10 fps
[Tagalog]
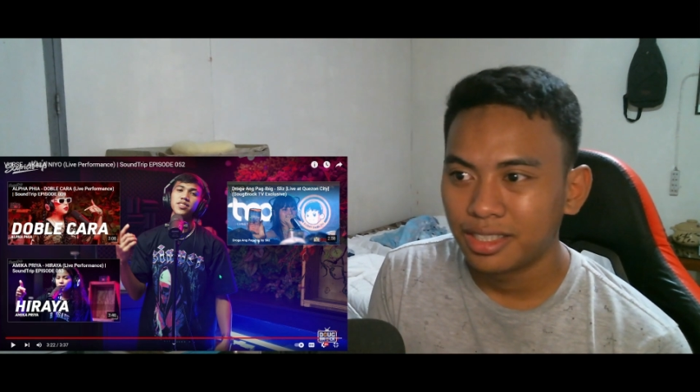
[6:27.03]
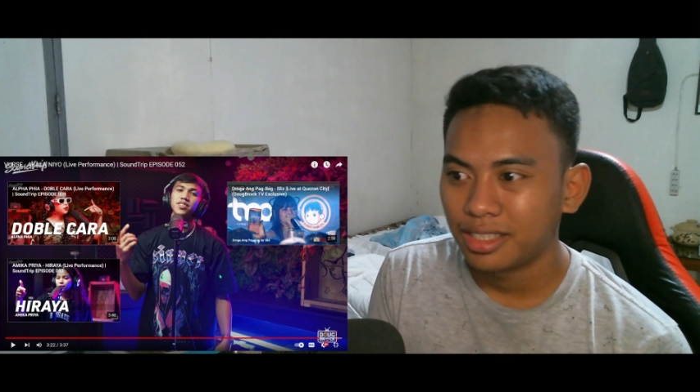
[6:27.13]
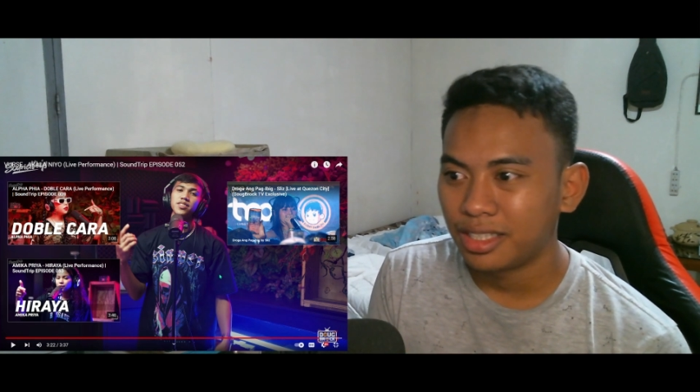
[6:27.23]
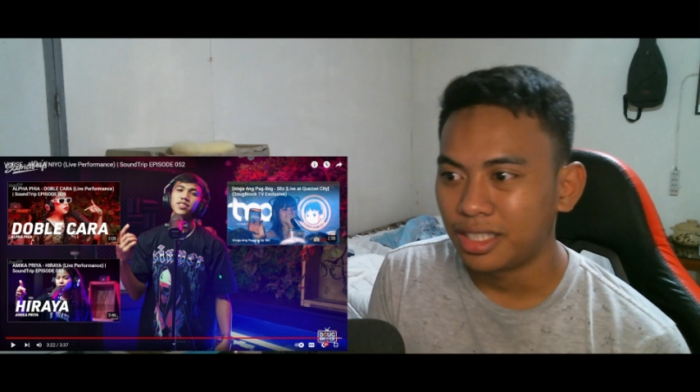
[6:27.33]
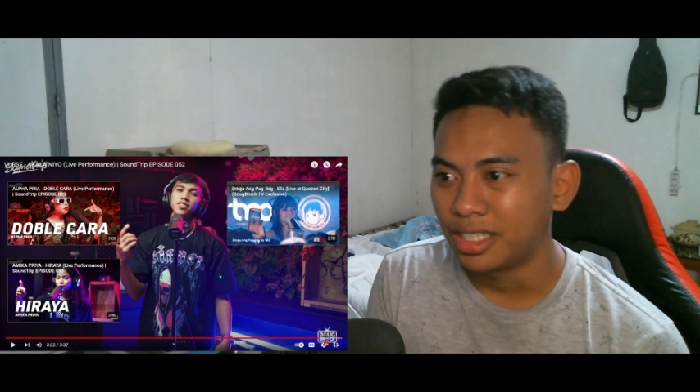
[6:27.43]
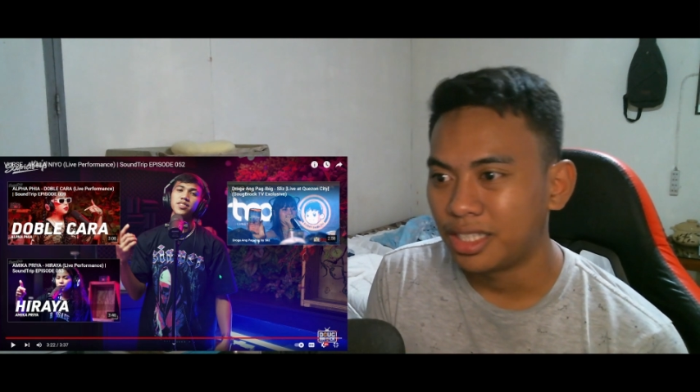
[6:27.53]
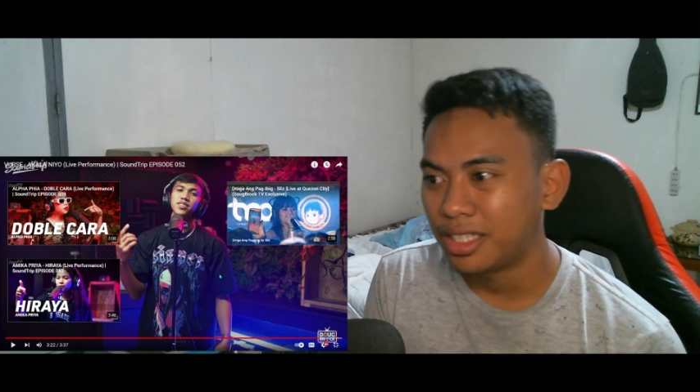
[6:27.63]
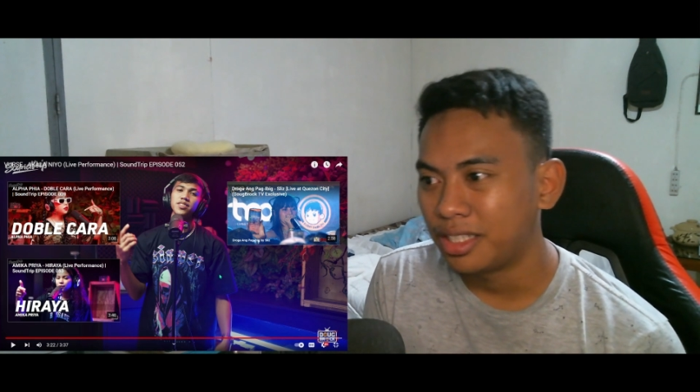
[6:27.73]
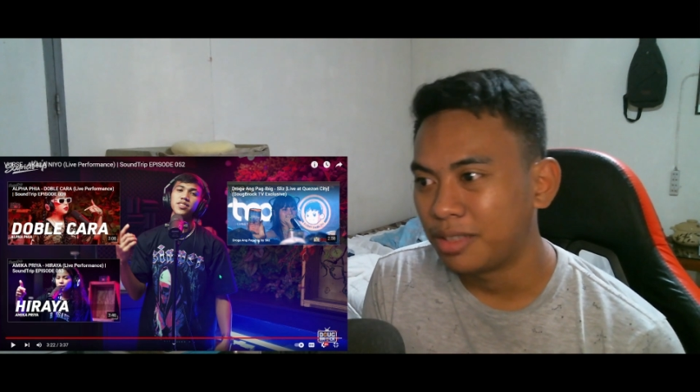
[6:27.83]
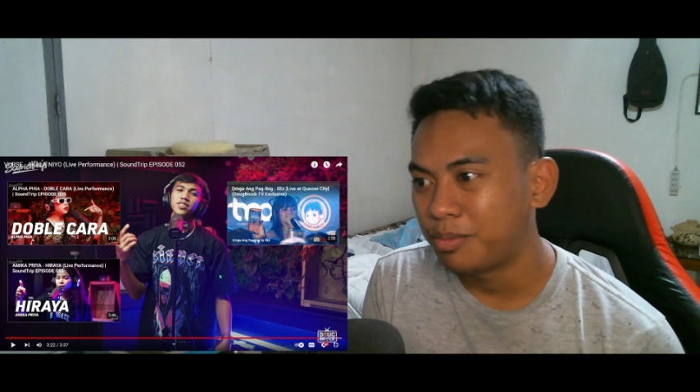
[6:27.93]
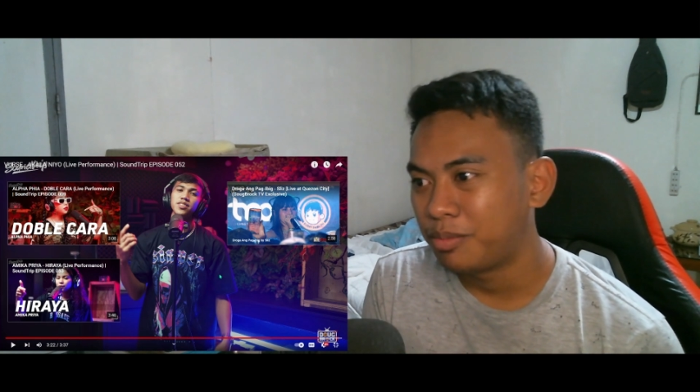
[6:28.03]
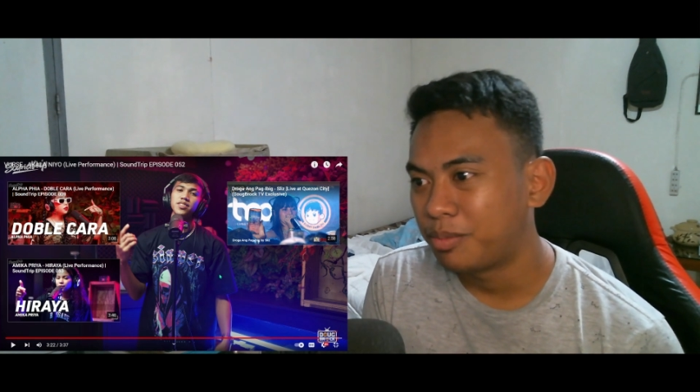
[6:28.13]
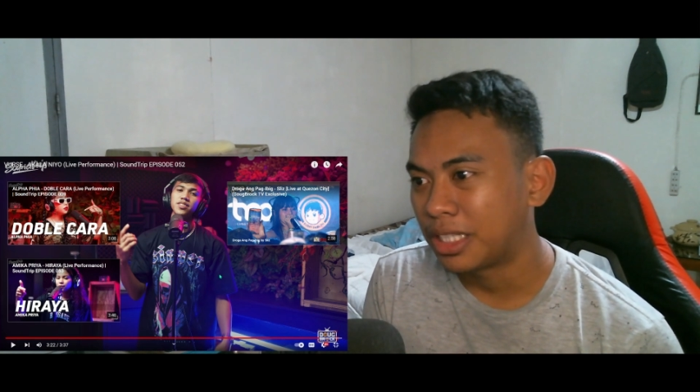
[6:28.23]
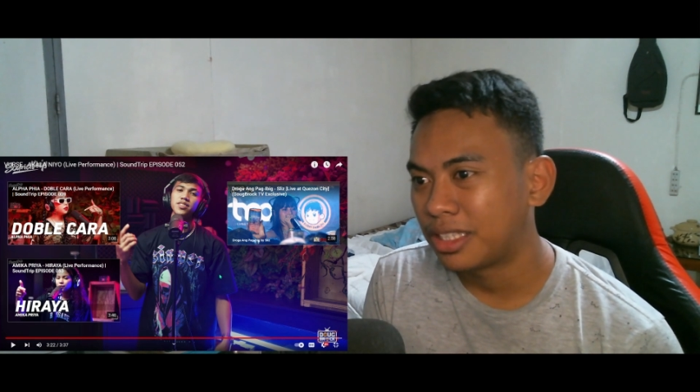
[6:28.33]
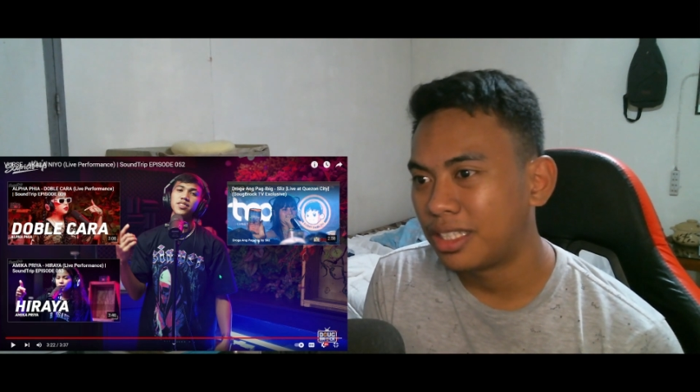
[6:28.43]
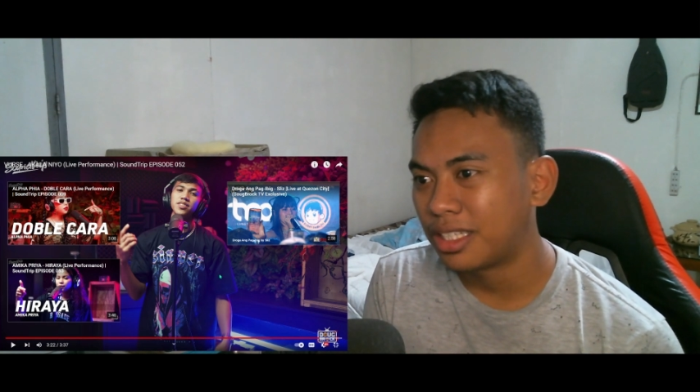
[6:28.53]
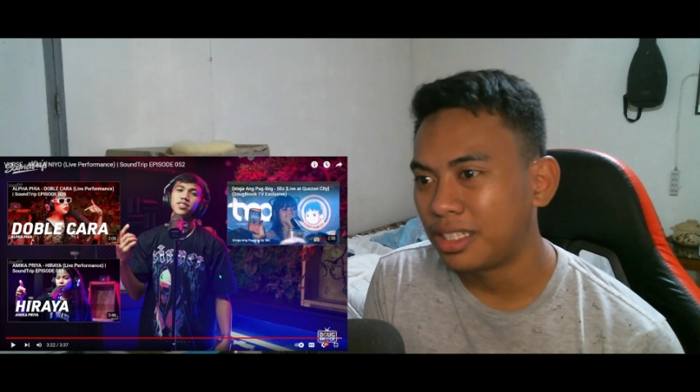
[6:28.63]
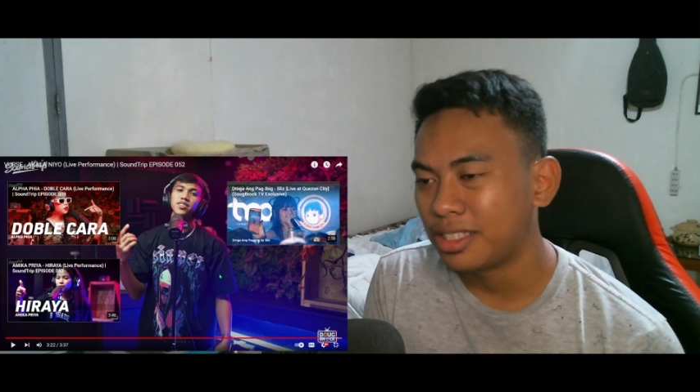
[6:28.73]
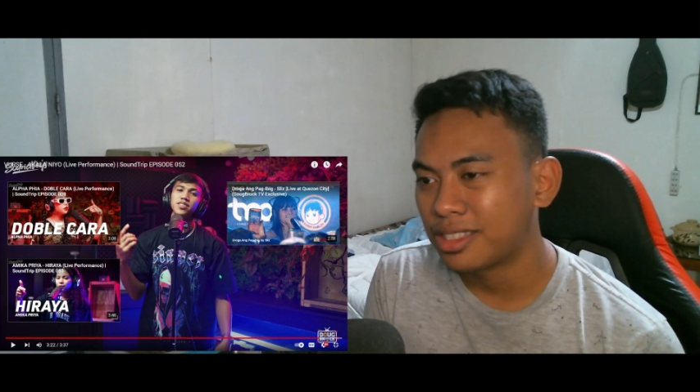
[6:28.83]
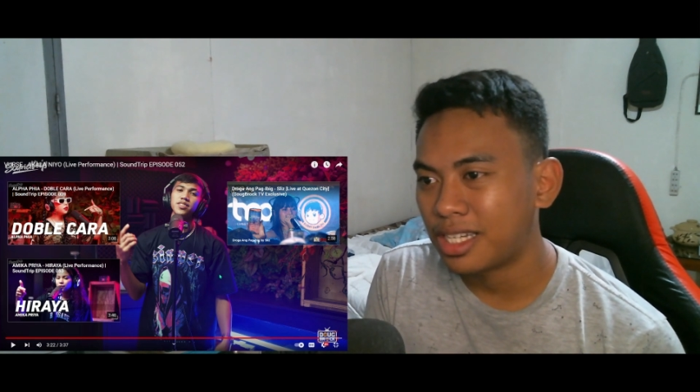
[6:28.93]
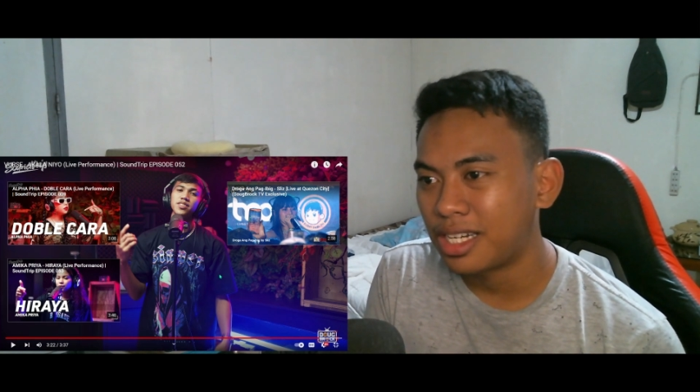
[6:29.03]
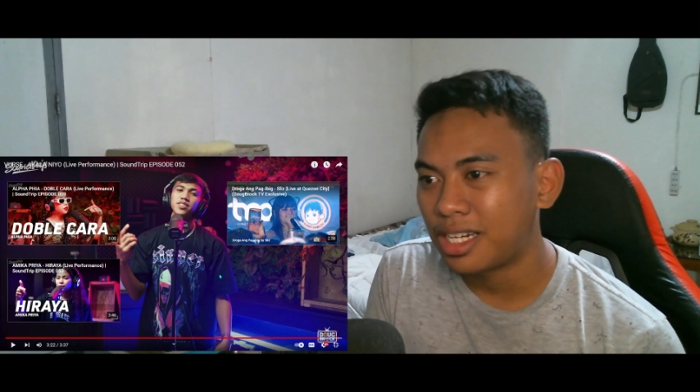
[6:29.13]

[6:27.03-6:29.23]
And, pagdating sa